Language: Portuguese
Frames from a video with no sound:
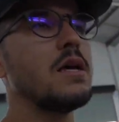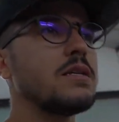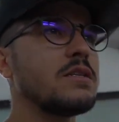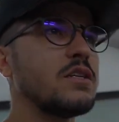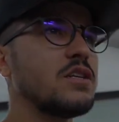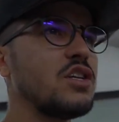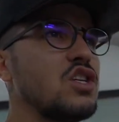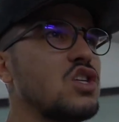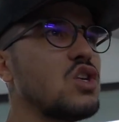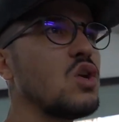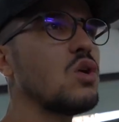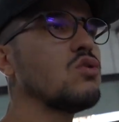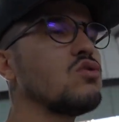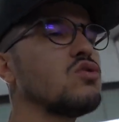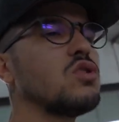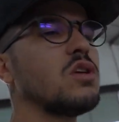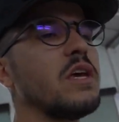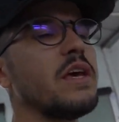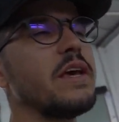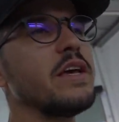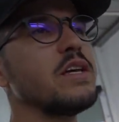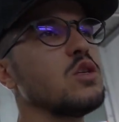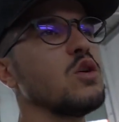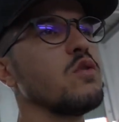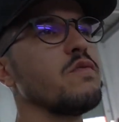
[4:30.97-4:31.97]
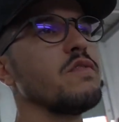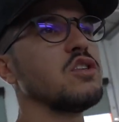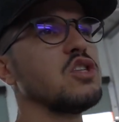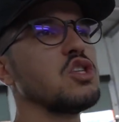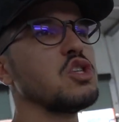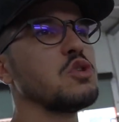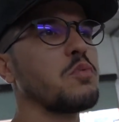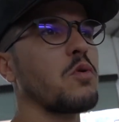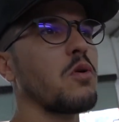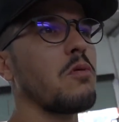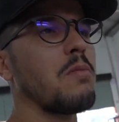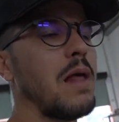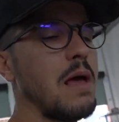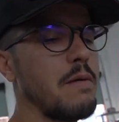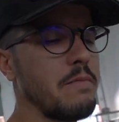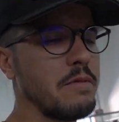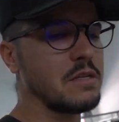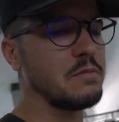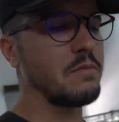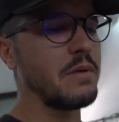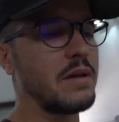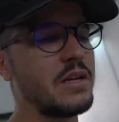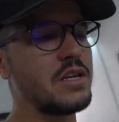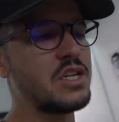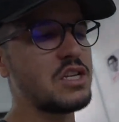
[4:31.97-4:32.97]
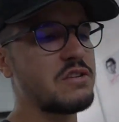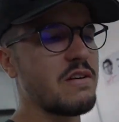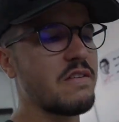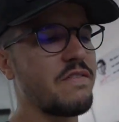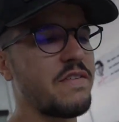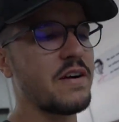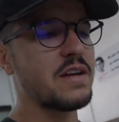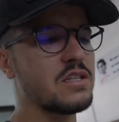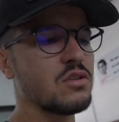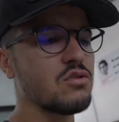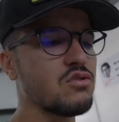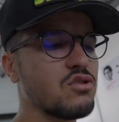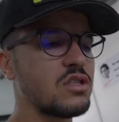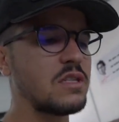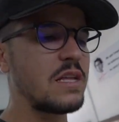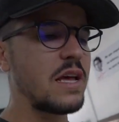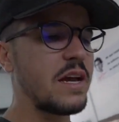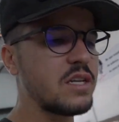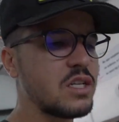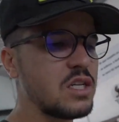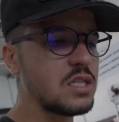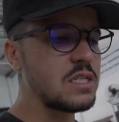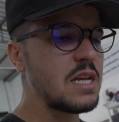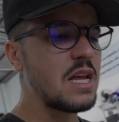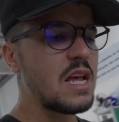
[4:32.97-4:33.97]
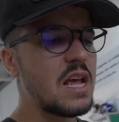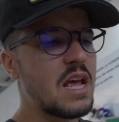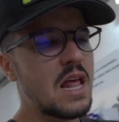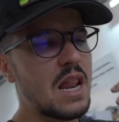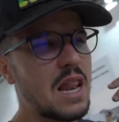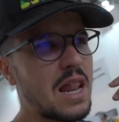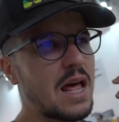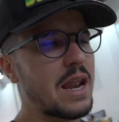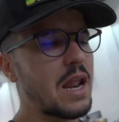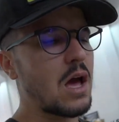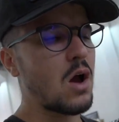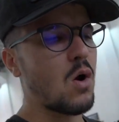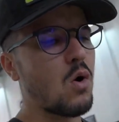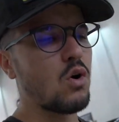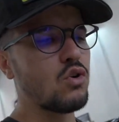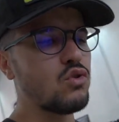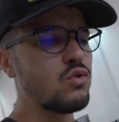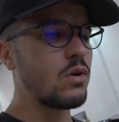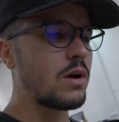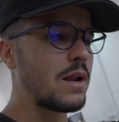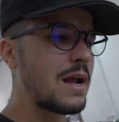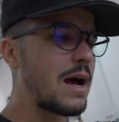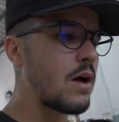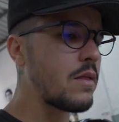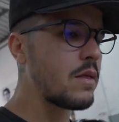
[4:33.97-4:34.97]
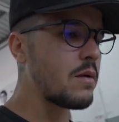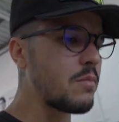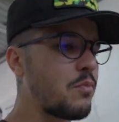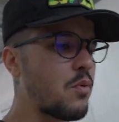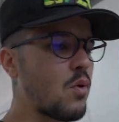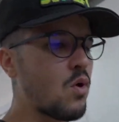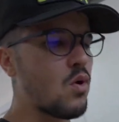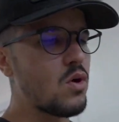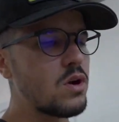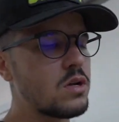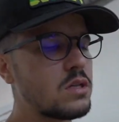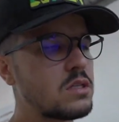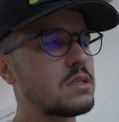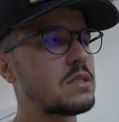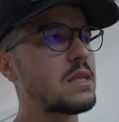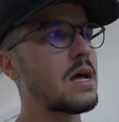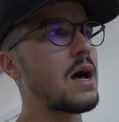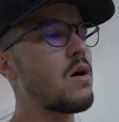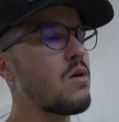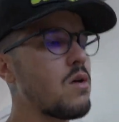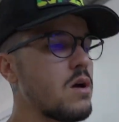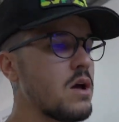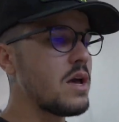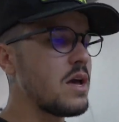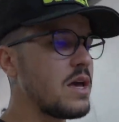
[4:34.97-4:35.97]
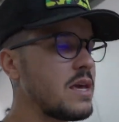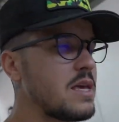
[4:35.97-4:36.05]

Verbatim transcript: Se a gente conseguir resolver esses problemas, mano, a gente vai fazer uns testes lá na Rua do Grau depois e tal,